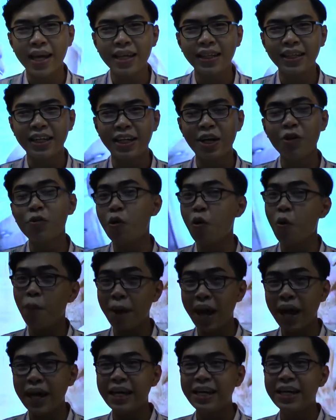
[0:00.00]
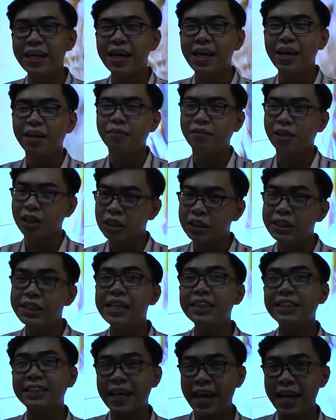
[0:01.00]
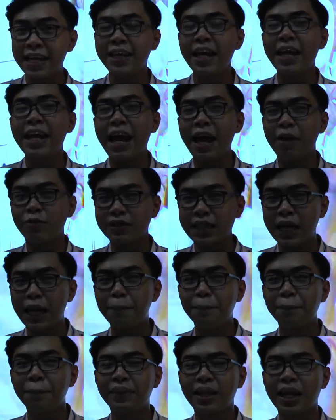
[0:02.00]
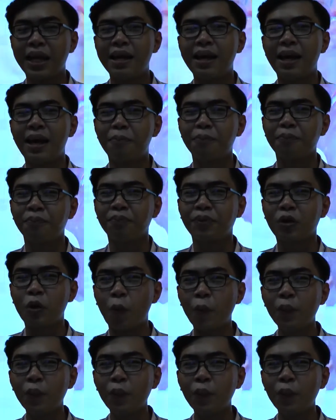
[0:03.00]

á, thì nó cũng không hay thử chia sẻ như thế nào xem thì à, cũng